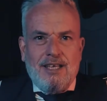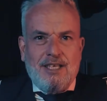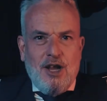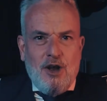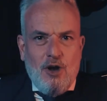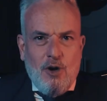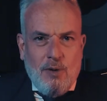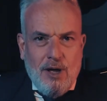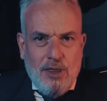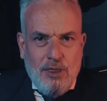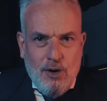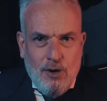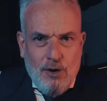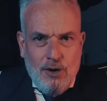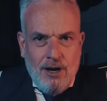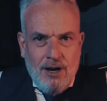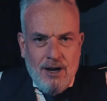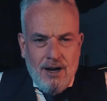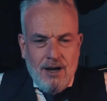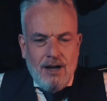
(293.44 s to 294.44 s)
es
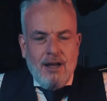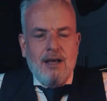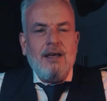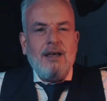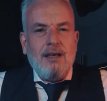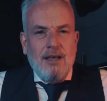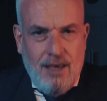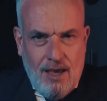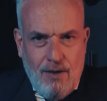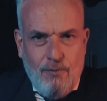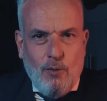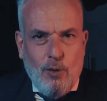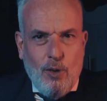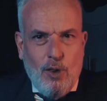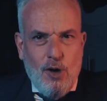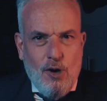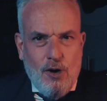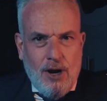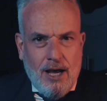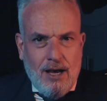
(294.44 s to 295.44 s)
innovación y
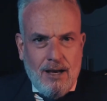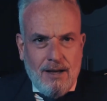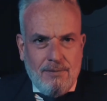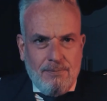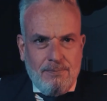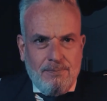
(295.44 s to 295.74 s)
funciona.